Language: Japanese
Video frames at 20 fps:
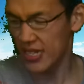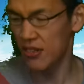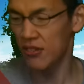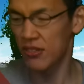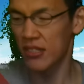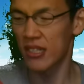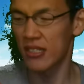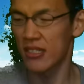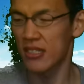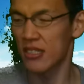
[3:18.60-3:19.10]

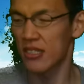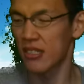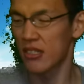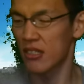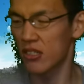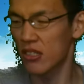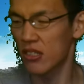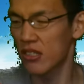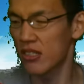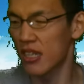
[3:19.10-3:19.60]

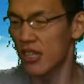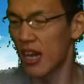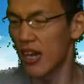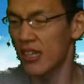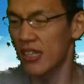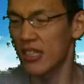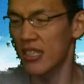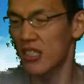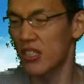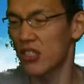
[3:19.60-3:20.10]
ルナッツ
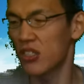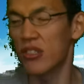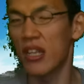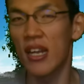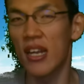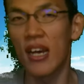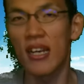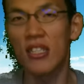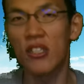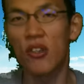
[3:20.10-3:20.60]

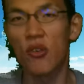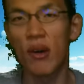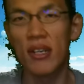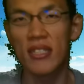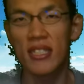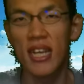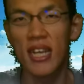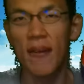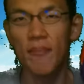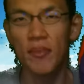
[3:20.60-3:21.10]
ターキッシュデライトは
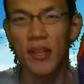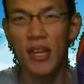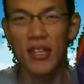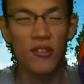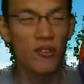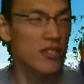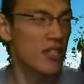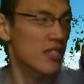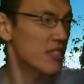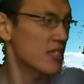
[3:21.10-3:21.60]
3
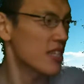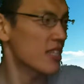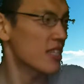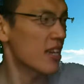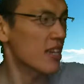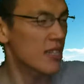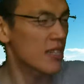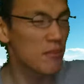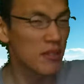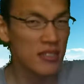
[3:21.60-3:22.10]
点とさせてい
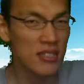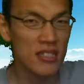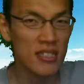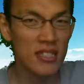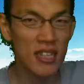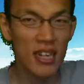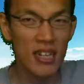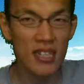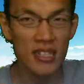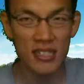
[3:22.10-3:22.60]
ただきます。
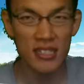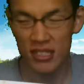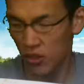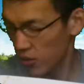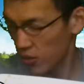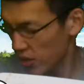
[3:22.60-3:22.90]
はい、そ